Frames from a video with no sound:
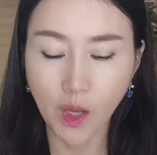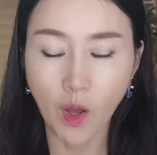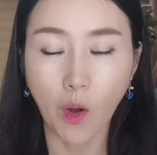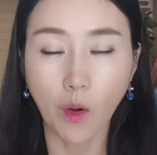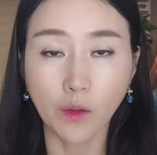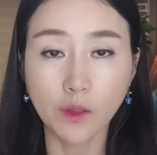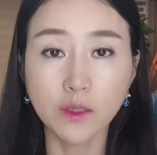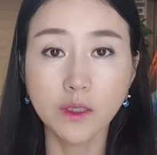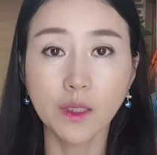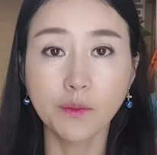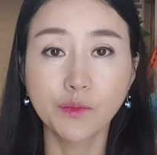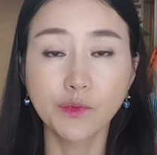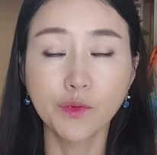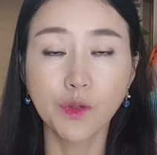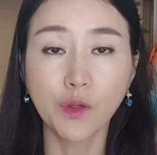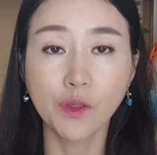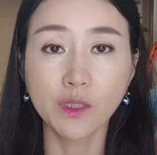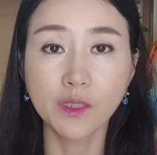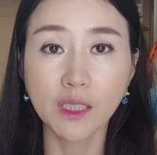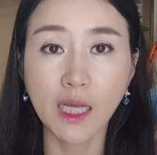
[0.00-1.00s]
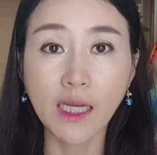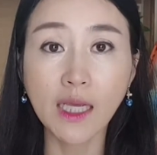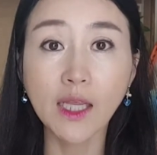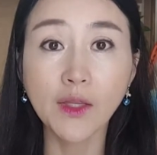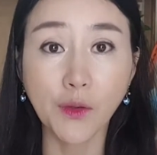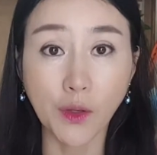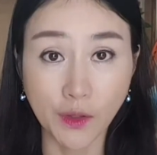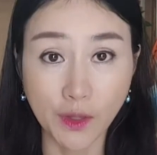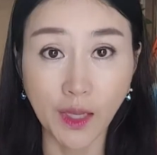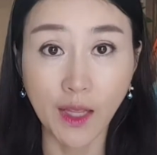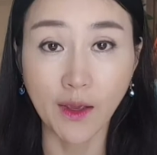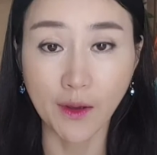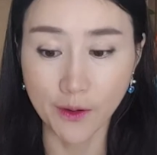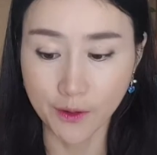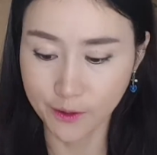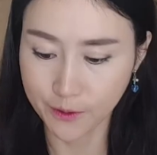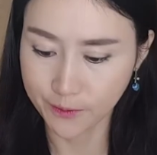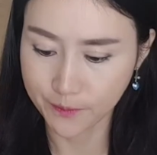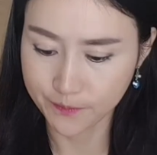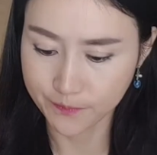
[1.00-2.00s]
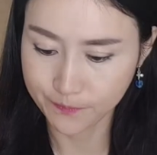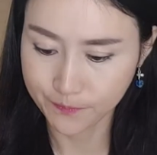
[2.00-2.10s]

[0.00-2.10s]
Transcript: 어느새 물건을 사게 된대요.